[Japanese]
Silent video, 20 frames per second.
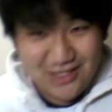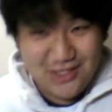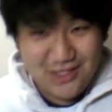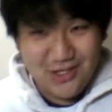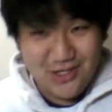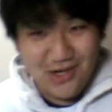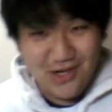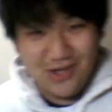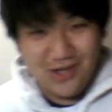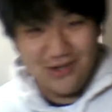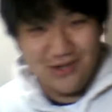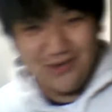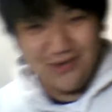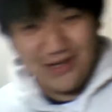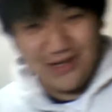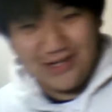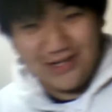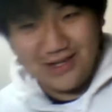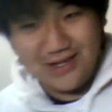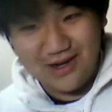超う
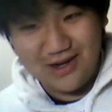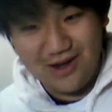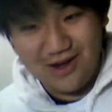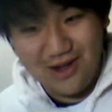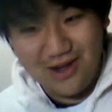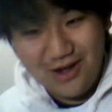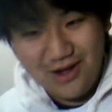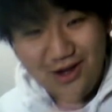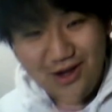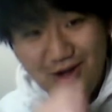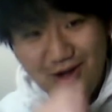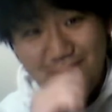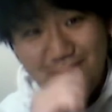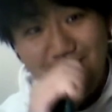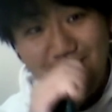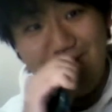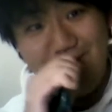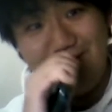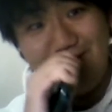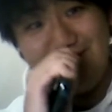まいから本当
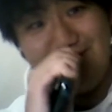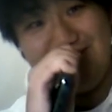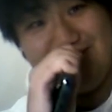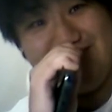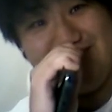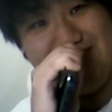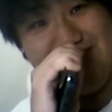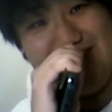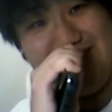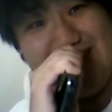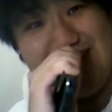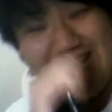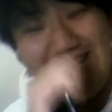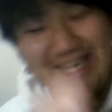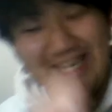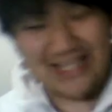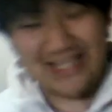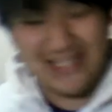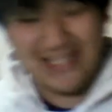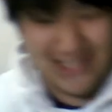にえガチで超うまいからワルチ
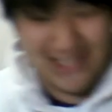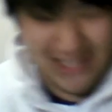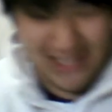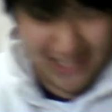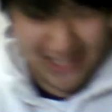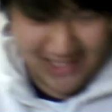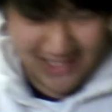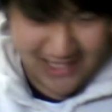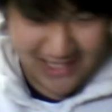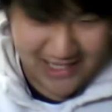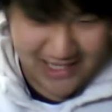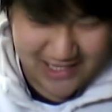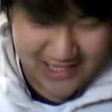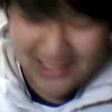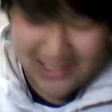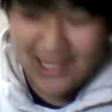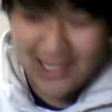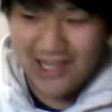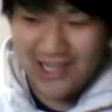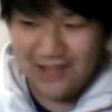ね、
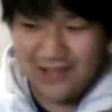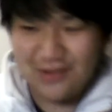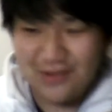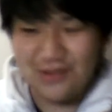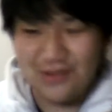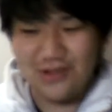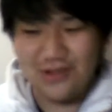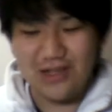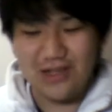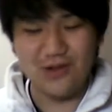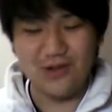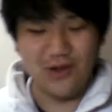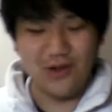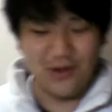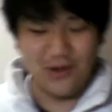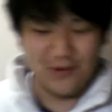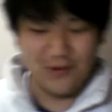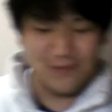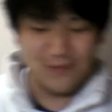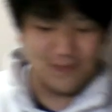簡単やな、ほんと。あ
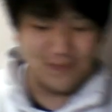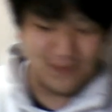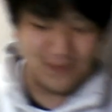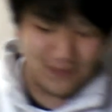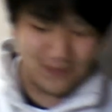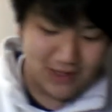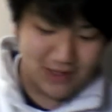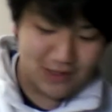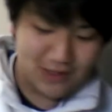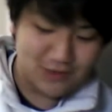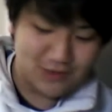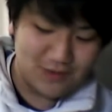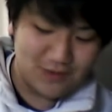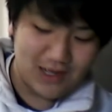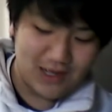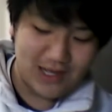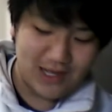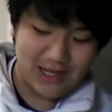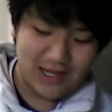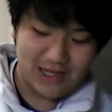と、あと
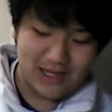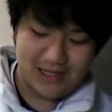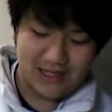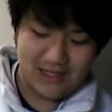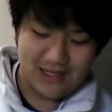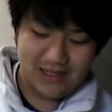は、